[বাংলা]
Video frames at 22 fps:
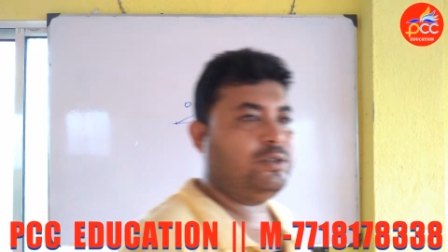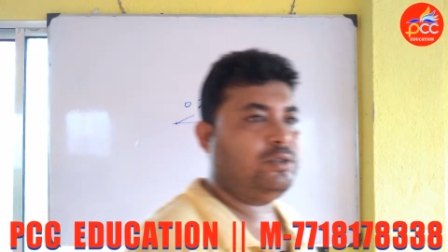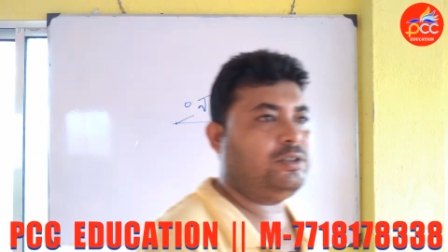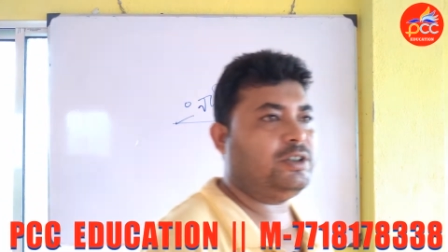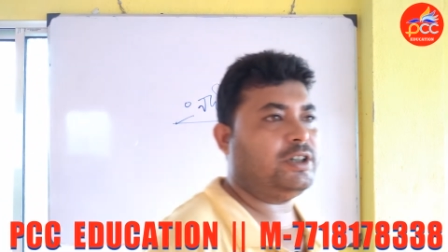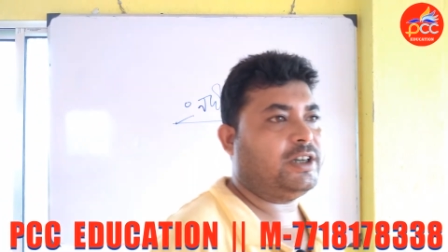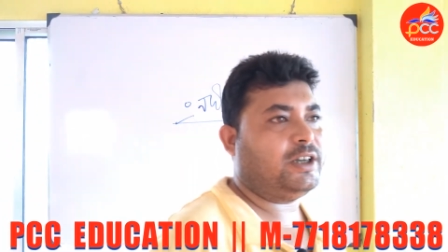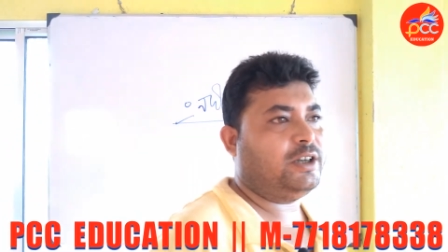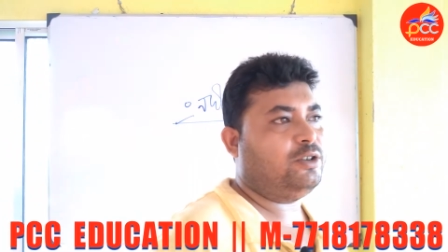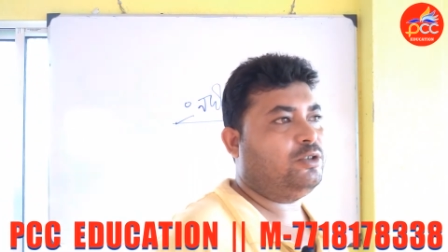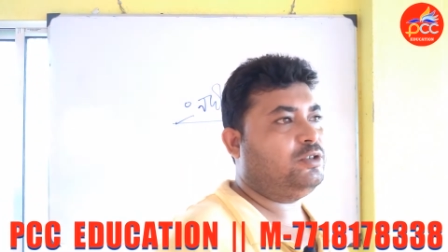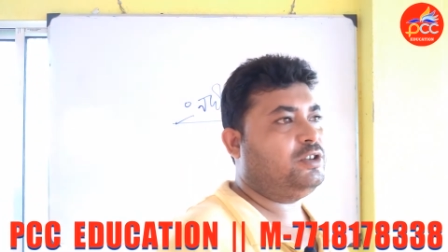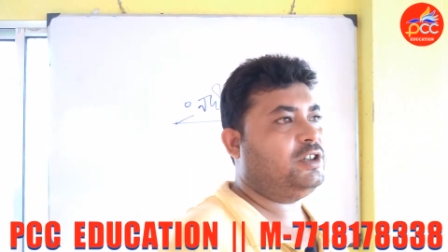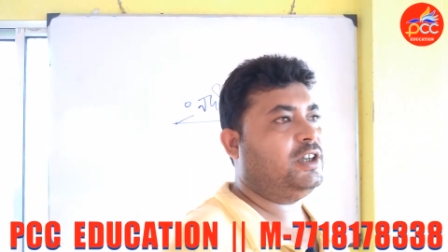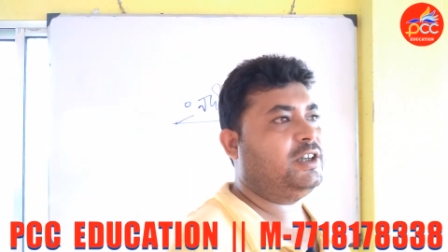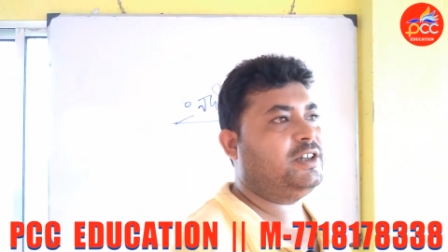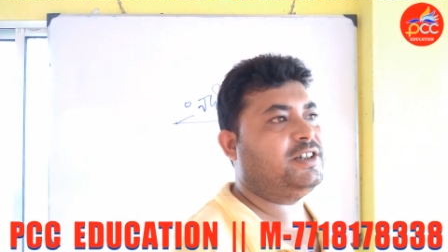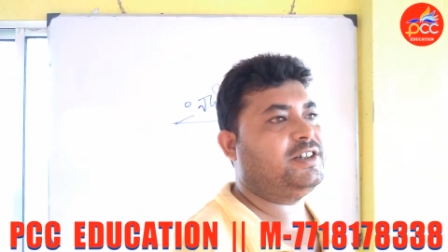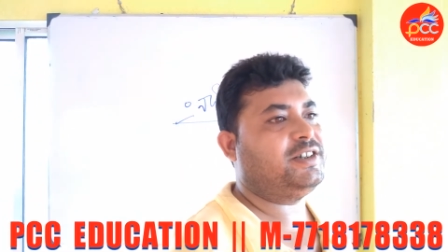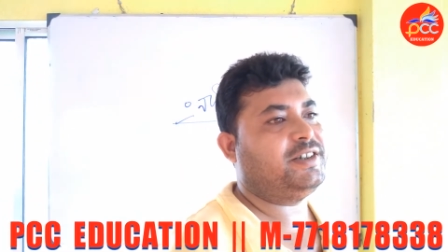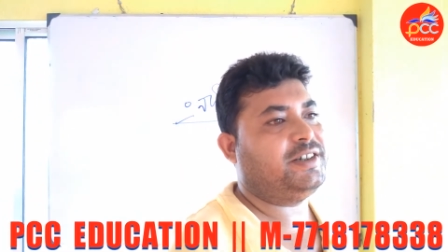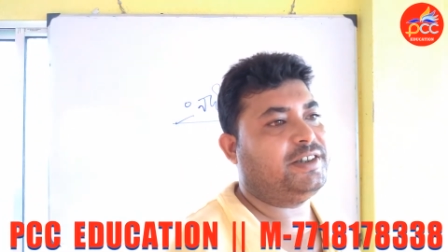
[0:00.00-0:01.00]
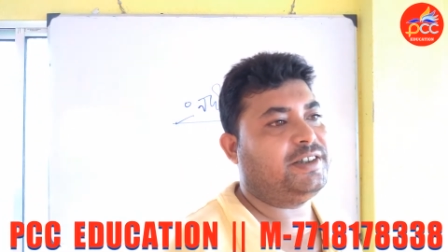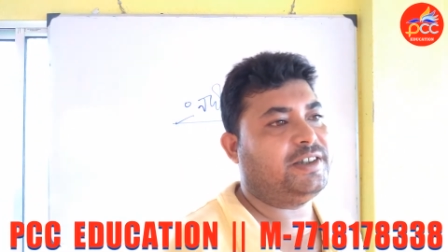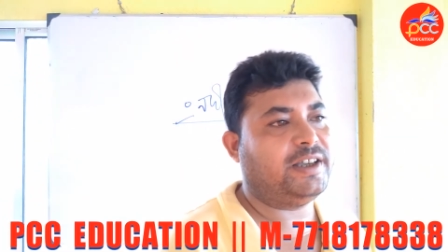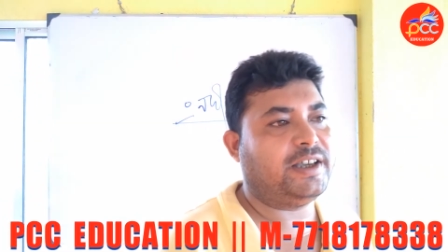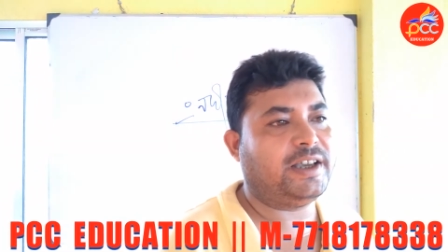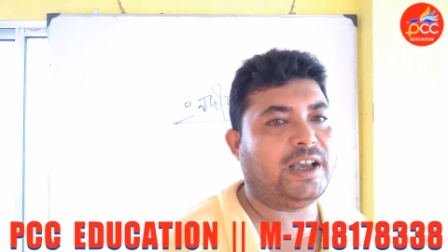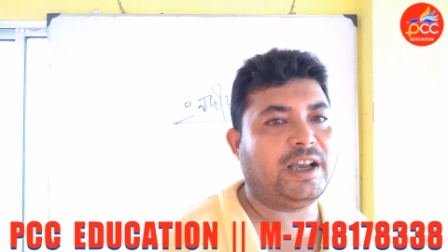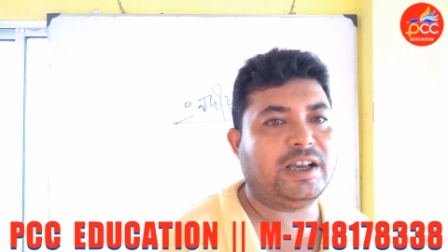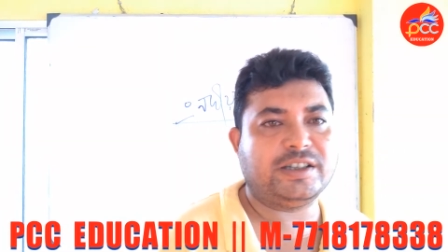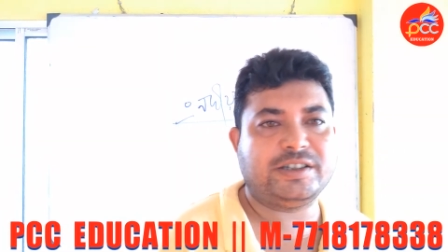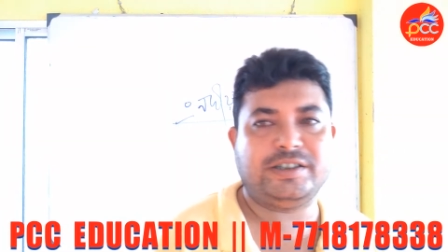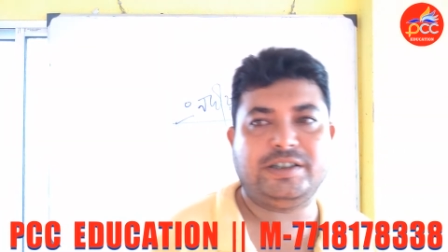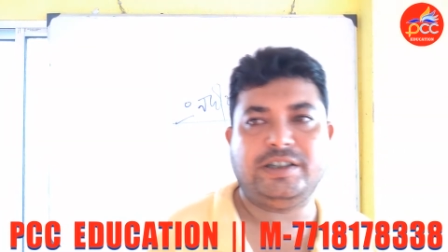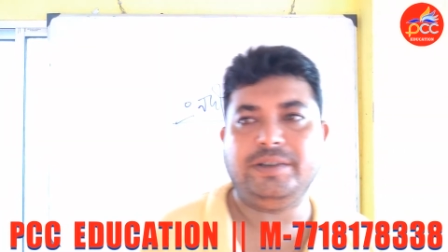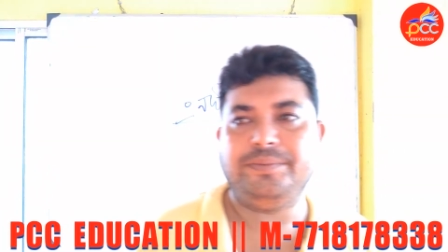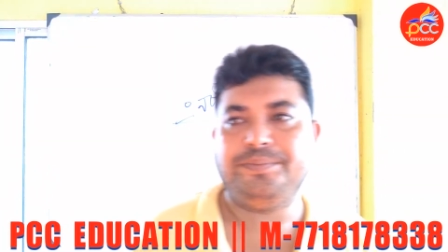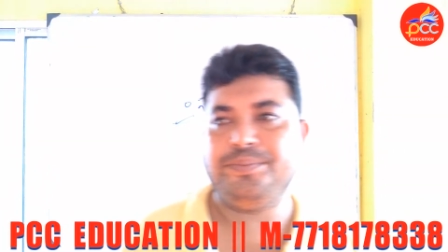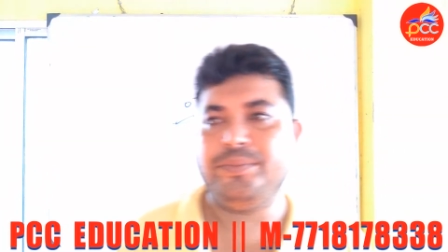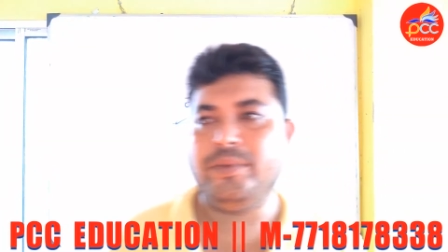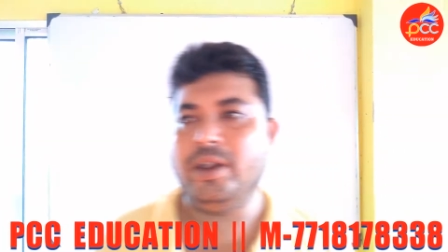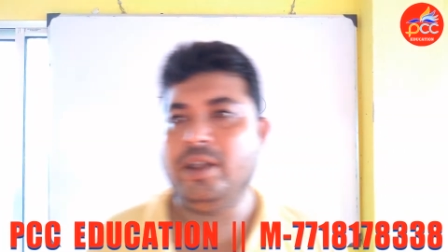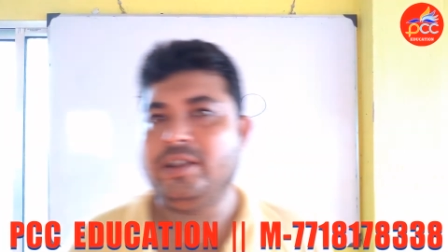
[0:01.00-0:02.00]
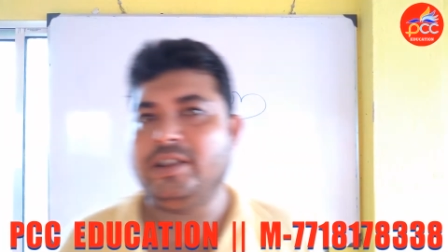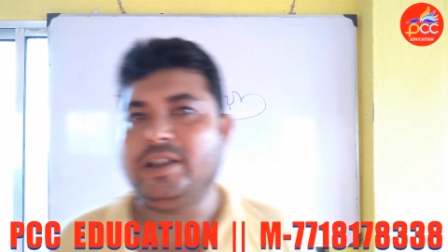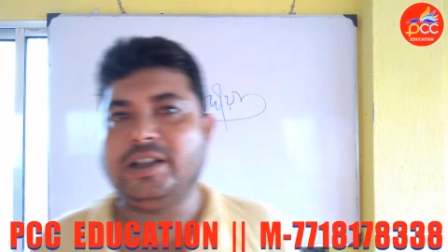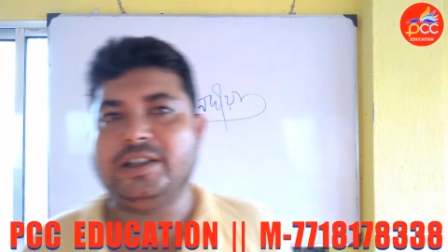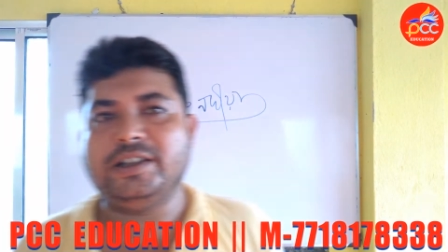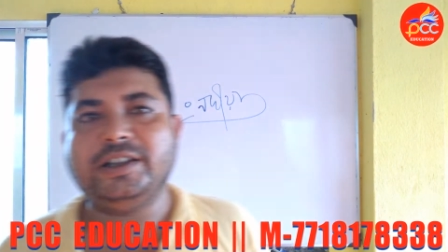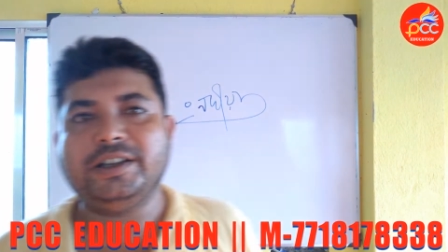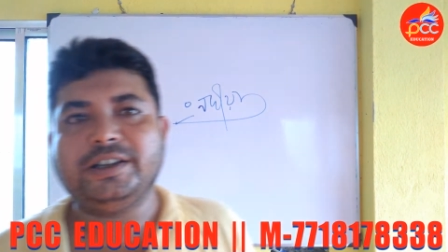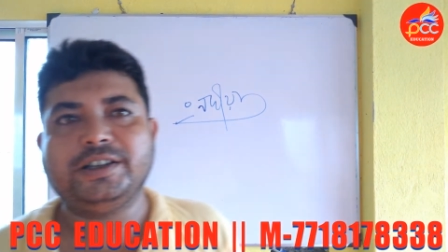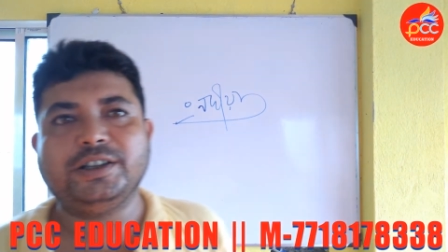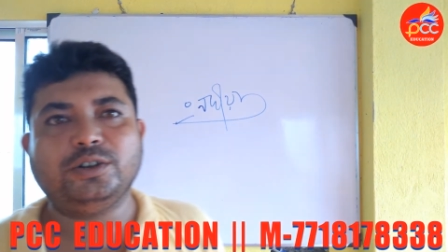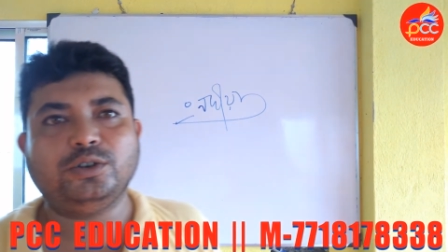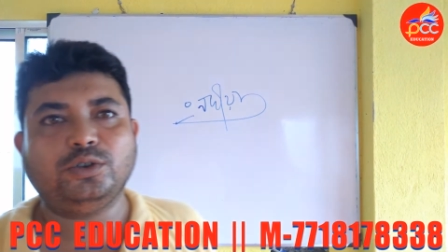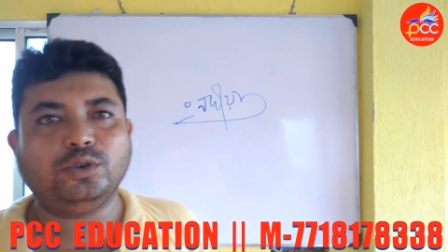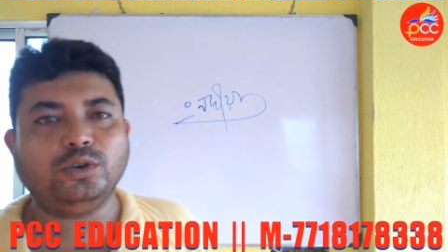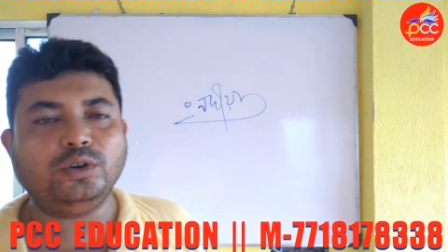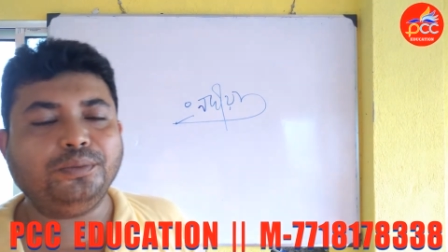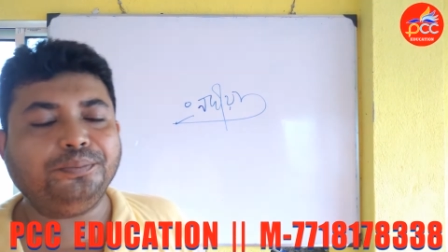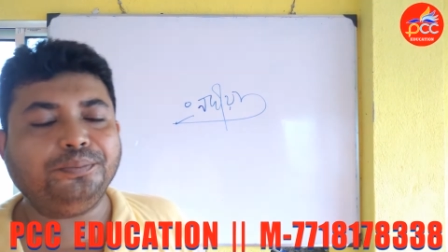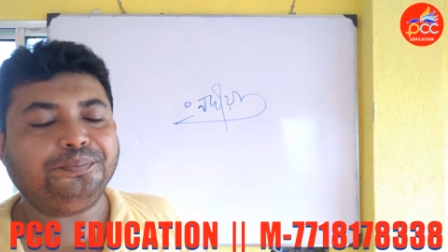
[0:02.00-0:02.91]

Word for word: যারা নদিয়া ডিস্ট্রিক্ট থেকে আসছে তাদের কিন্তু